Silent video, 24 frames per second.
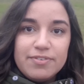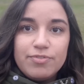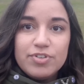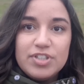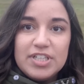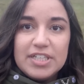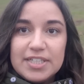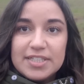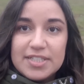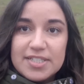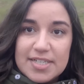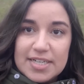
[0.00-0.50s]
Вот
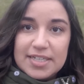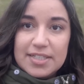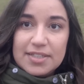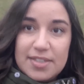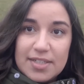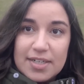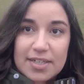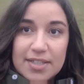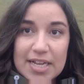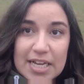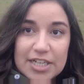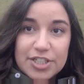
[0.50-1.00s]
этот
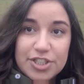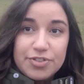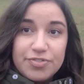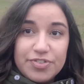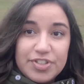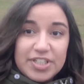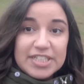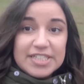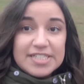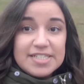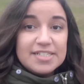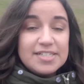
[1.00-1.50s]
центр наш в
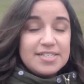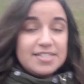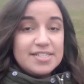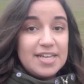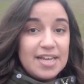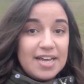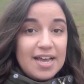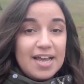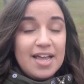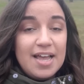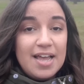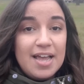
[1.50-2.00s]

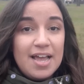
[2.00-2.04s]
Езносе,